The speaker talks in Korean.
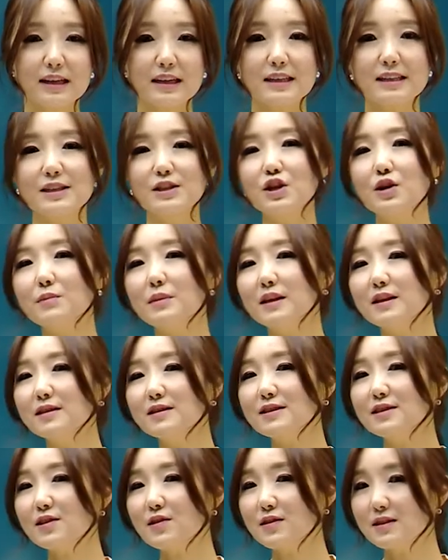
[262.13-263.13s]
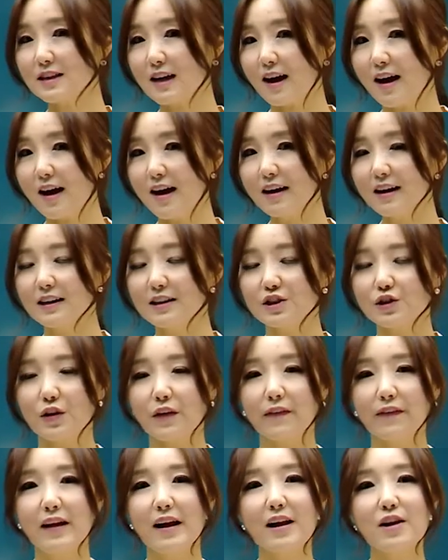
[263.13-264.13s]
시험의 특성상
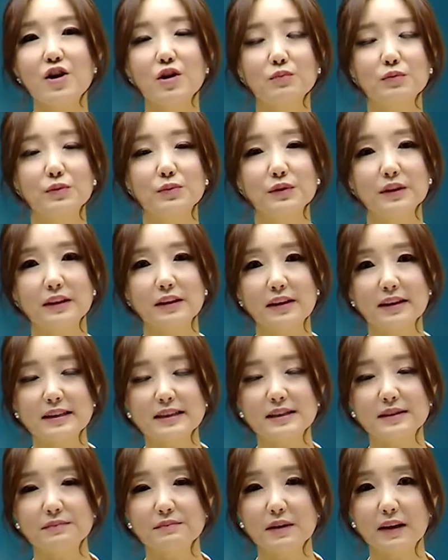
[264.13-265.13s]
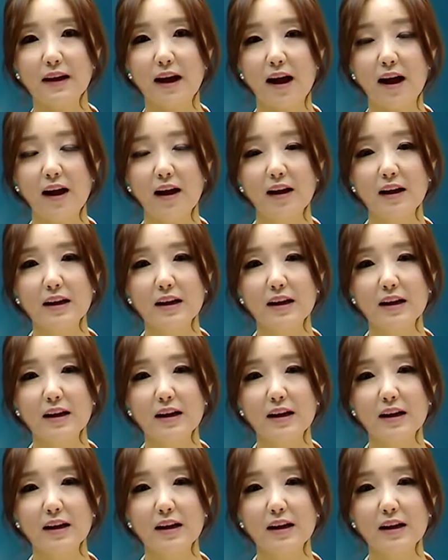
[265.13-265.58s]
전달력 부분이 되겠습니다.